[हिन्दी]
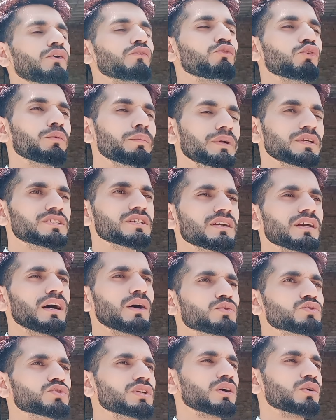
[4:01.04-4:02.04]
वो भी इसी
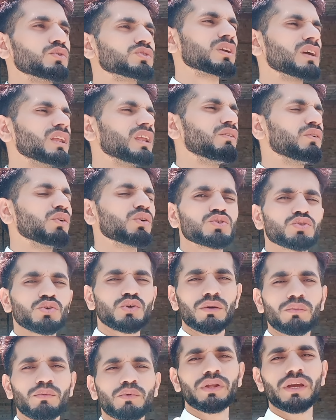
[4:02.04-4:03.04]
गांव से हैं उसके अलावा और
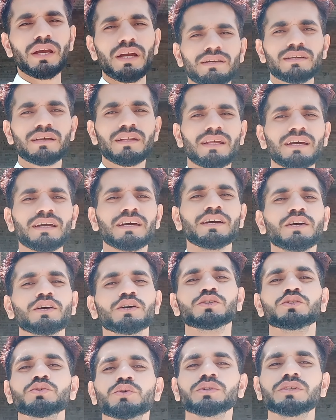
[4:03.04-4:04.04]
छोटे मोटे एक्टर हैं
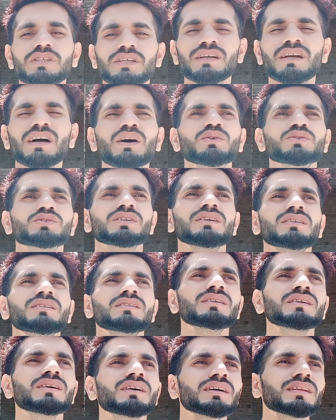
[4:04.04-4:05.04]
जो इसी गांव से
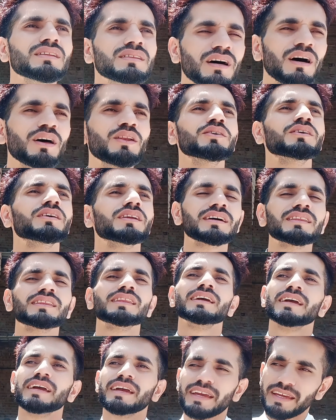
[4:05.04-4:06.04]
ताल्लुक़
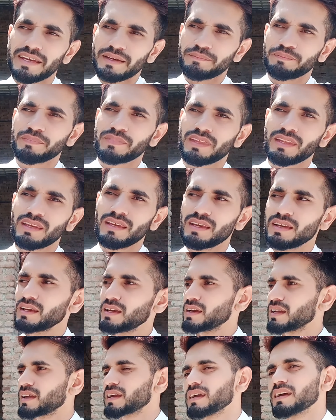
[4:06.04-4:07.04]
रखते हैं
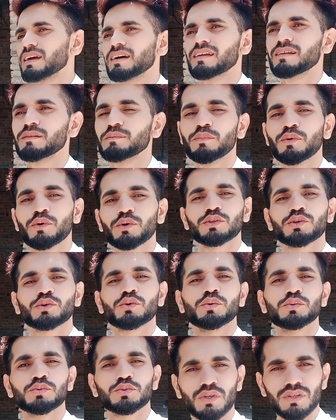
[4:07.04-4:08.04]
खैर बहुत ही
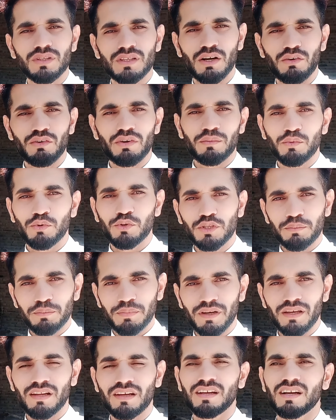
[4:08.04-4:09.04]
खूबसूरत गांव है बहुत ही
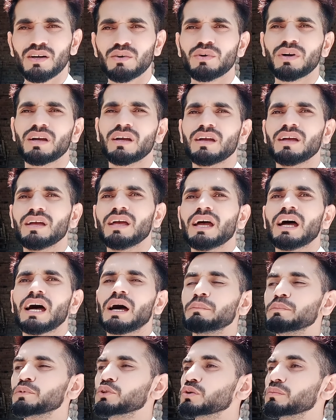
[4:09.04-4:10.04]
प्यारा गांव है
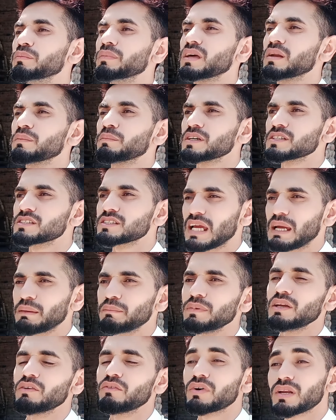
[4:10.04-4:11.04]
अभी तो मेरे पास टाइम
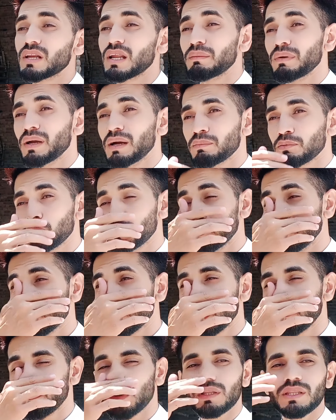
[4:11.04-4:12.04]
नहीं है वरना मैं आपको
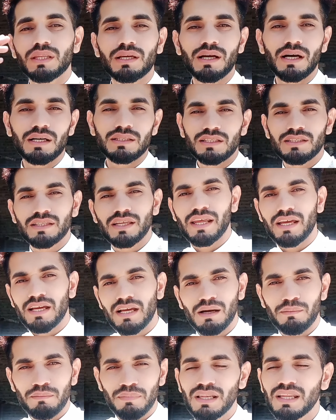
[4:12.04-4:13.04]
मुकम्मल दिखाता दरिया
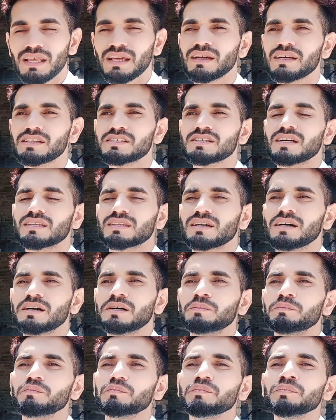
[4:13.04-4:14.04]
काबल लेकर जाता
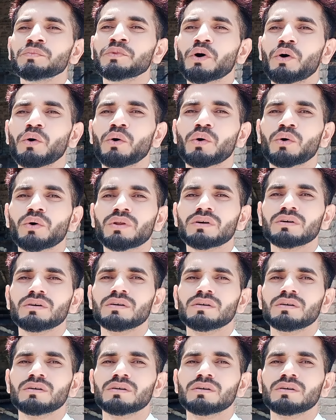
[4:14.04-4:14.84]
और